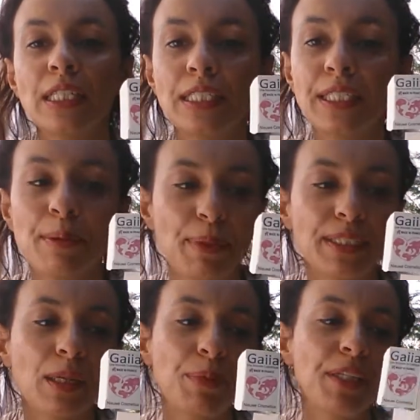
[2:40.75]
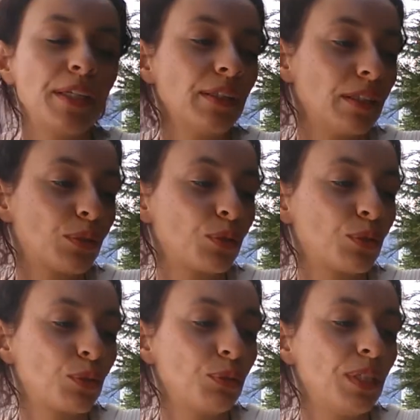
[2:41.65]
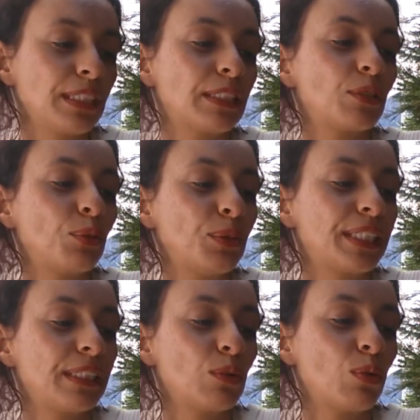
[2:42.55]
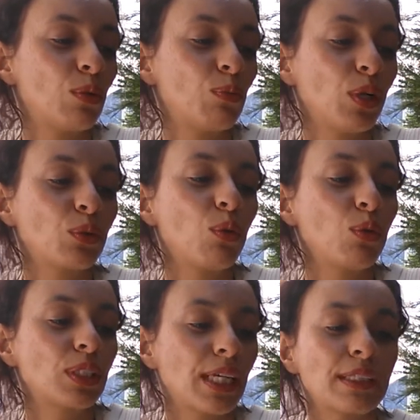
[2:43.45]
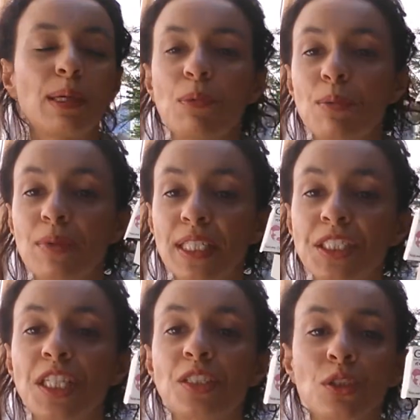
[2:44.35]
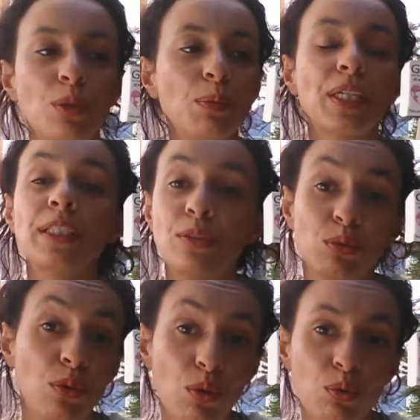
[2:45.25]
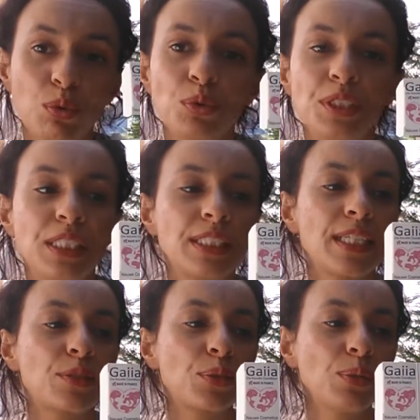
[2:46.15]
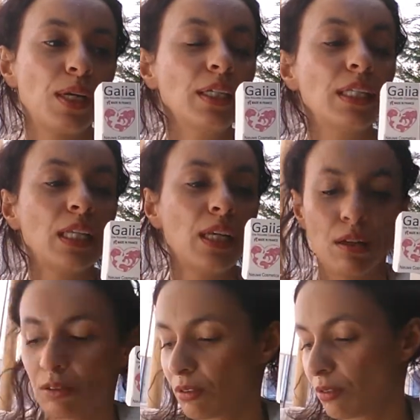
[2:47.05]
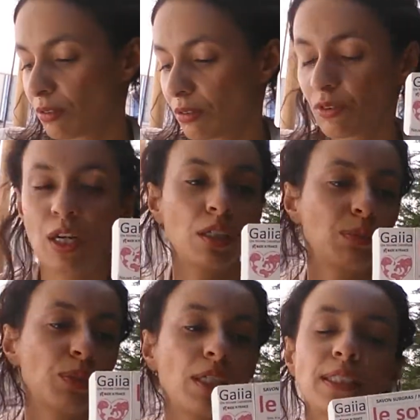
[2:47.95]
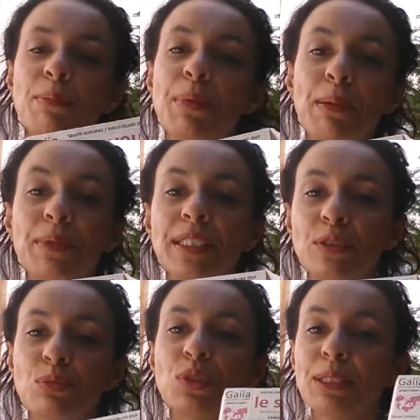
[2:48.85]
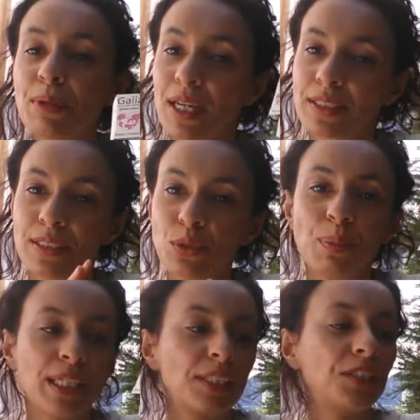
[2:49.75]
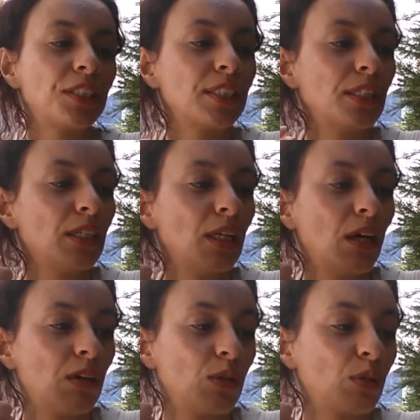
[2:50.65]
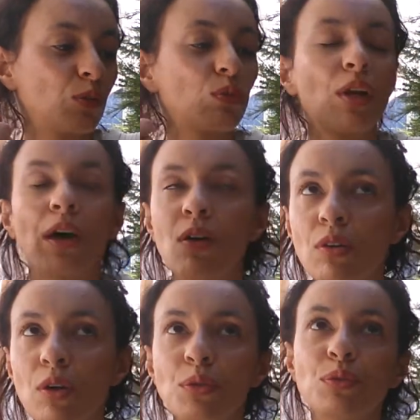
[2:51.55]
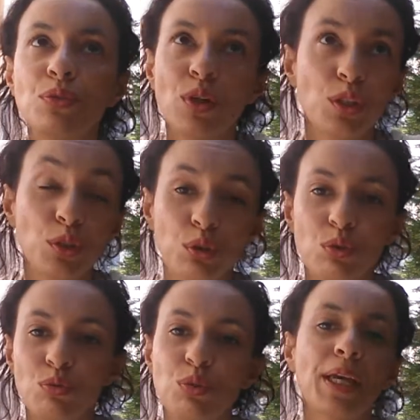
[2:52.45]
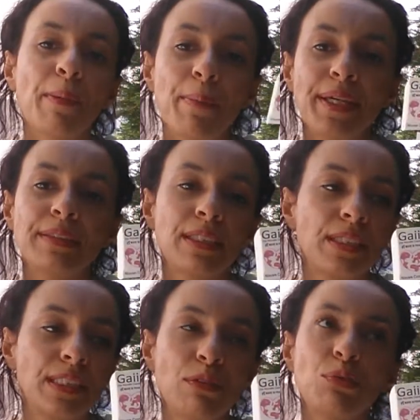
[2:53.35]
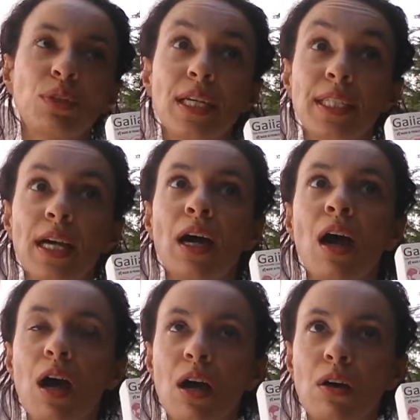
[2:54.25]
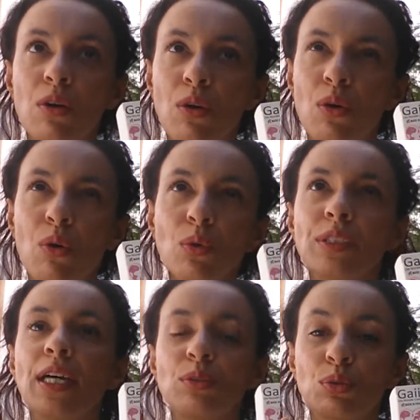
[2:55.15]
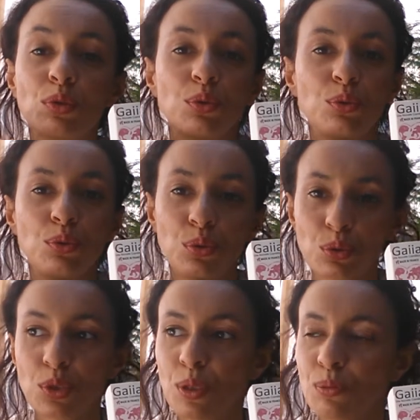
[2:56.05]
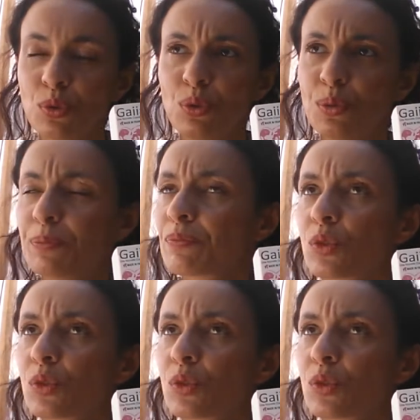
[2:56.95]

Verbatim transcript: Il n'est pas terminé. Celui-là, c'est celui qui est au bois de rose, cardamome et gingembre. Il est cours d'utilisation. Hein. Euh, voilà, comme ça, ça me permet de me débarrasser du packaging. Euh, donc voilà, encore une fois, je vous le répète, les savons Gaïa, euh, on a donc du sodium, du...